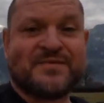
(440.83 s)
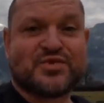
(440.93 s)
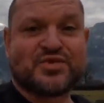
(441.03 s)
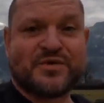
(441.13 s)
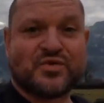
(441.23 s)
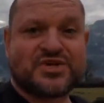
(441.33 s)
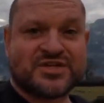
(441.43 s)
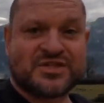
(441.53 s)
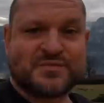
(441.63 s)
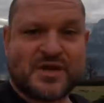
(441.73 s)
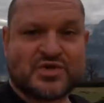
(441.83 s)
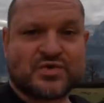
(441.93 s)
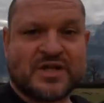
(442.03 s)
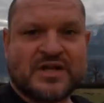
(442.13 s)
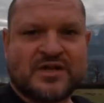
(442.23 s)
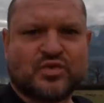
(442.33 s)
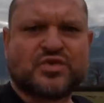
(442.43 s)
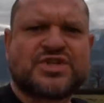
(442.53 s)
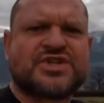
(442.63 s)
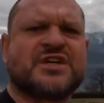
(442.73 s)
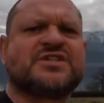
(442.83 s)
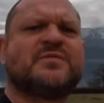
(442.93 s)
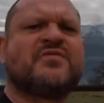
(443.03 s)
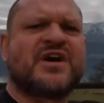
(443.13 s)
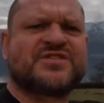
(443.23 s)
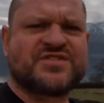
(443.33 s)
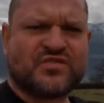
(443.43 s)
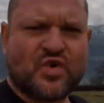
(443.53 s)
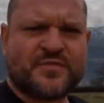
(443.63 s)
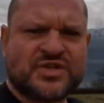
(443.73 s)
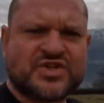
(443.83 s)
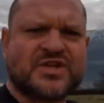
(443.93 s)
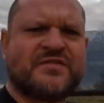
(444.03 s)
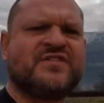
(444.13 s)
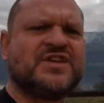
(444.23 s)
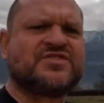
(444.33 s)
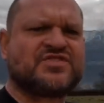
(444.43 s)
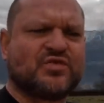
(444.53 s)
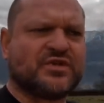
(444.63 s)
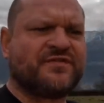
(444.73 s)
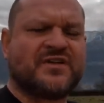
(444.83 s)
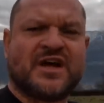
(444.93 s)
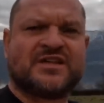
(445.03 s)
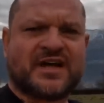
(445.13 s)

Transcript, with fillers: Потому что меня вот часто спрашивают, ну ты же часто бываешь в Европе, ты же там видишь всего дофига.